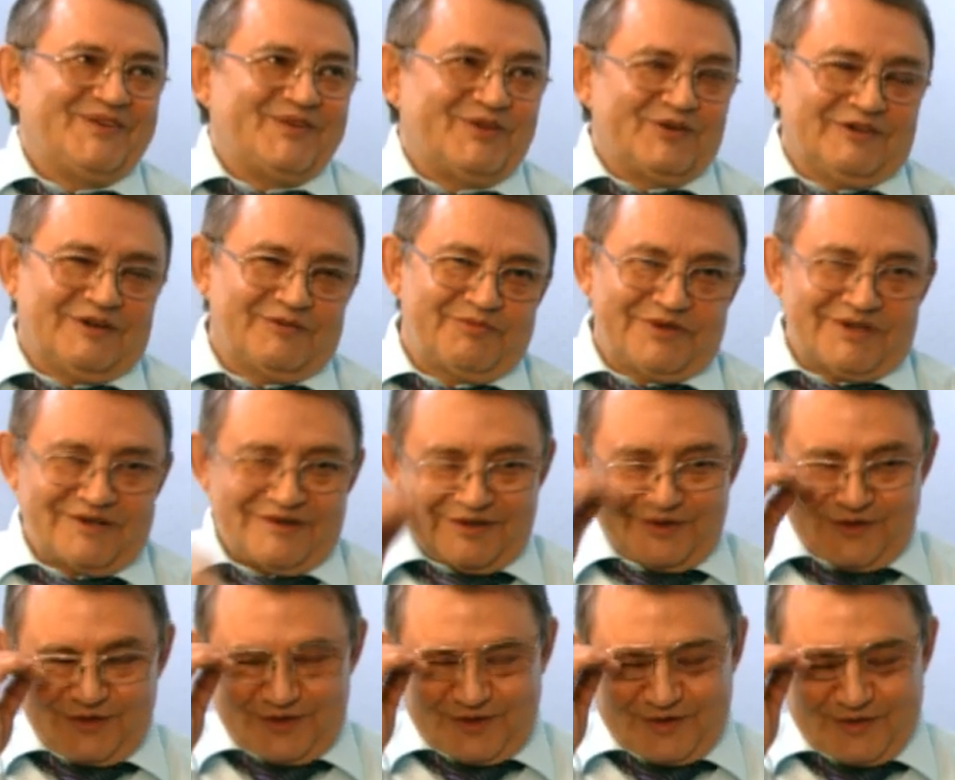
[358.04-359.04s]
да. Ну, во-первых,
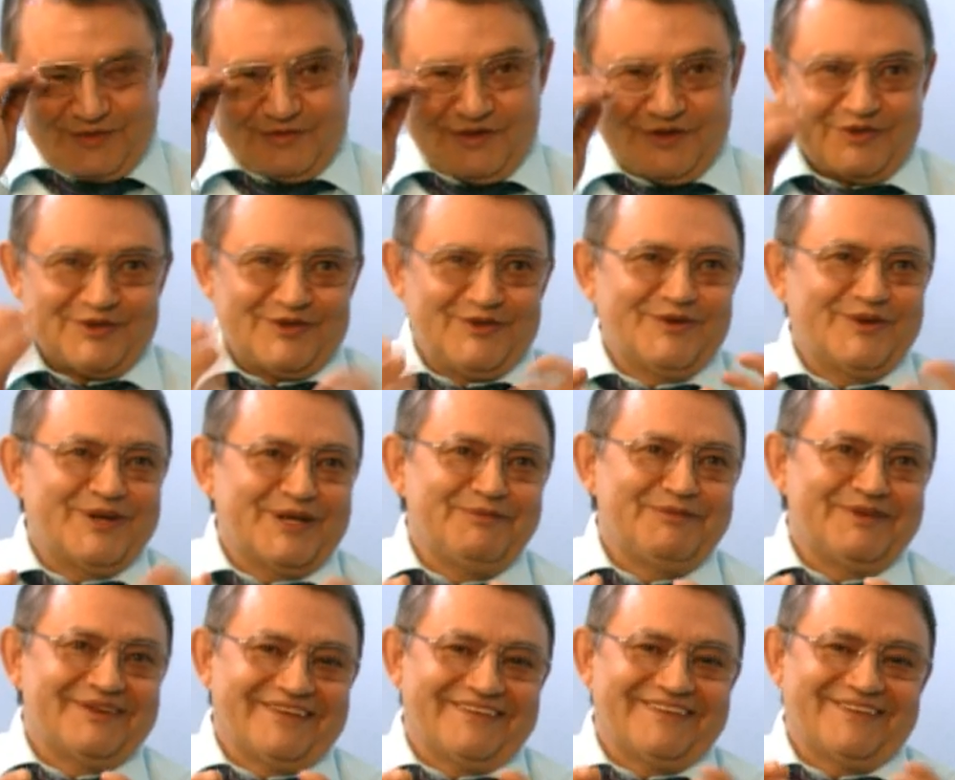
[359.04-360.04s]
тут мы все
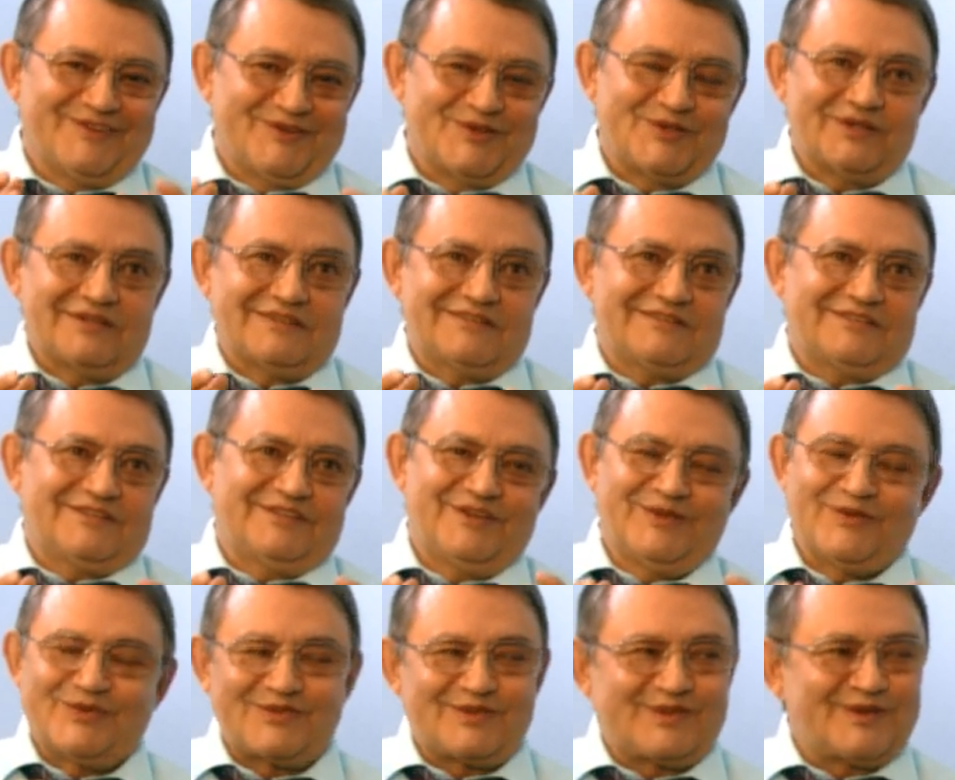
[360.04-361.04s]
время уже с
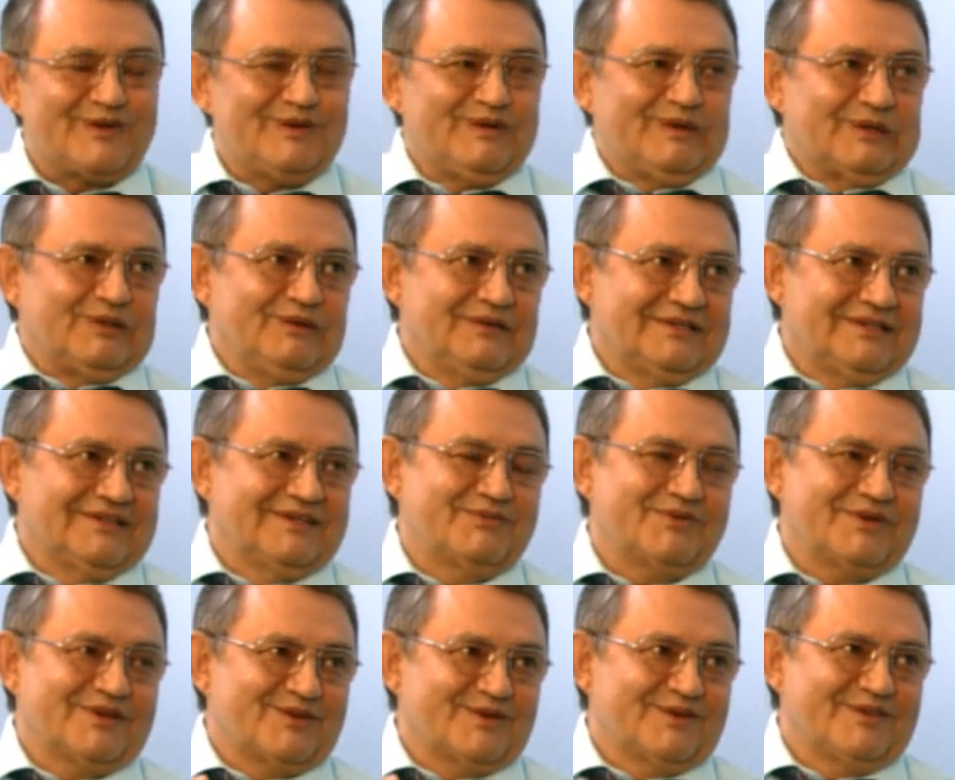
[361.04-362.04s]
92 -го года
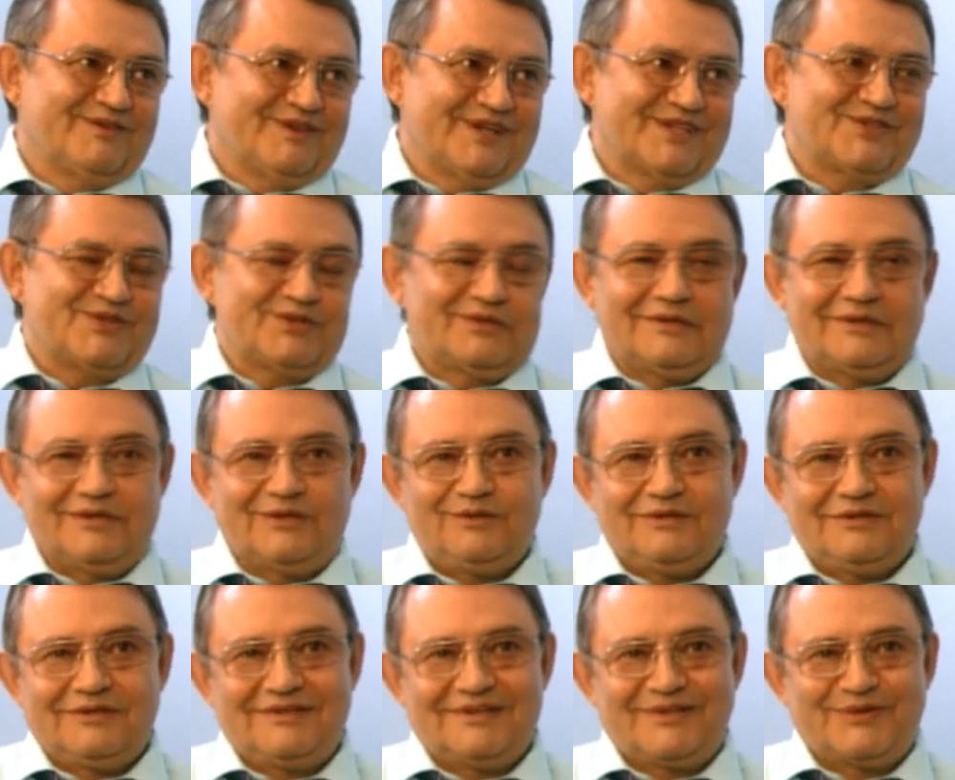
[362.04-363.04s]
вообще, то 24
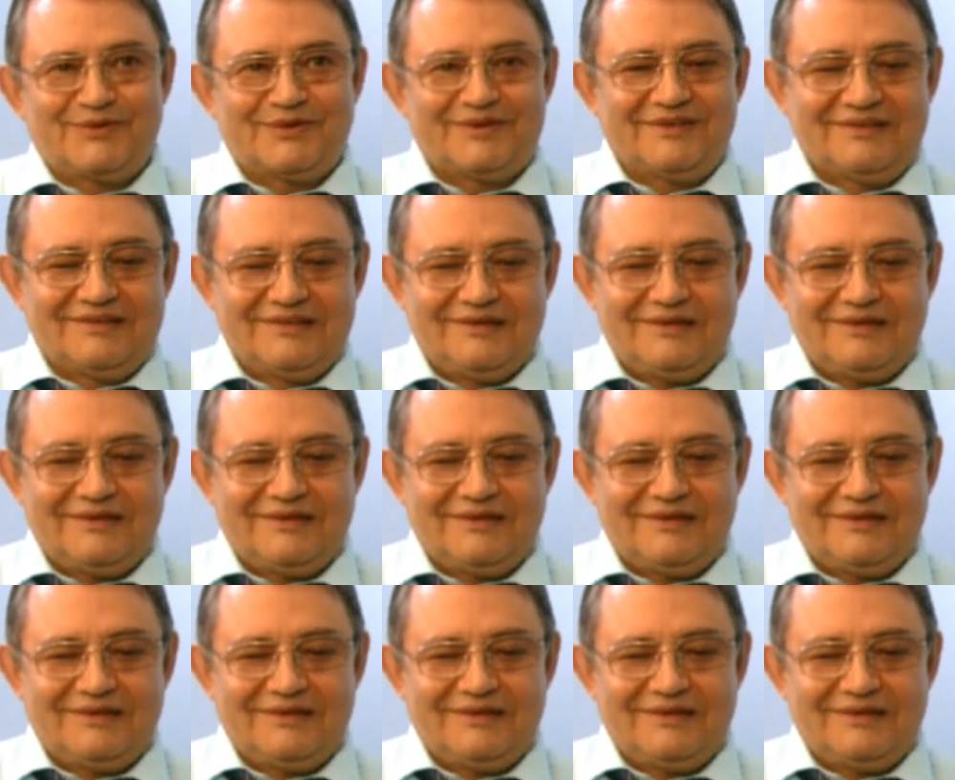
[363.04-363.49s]
года вообще,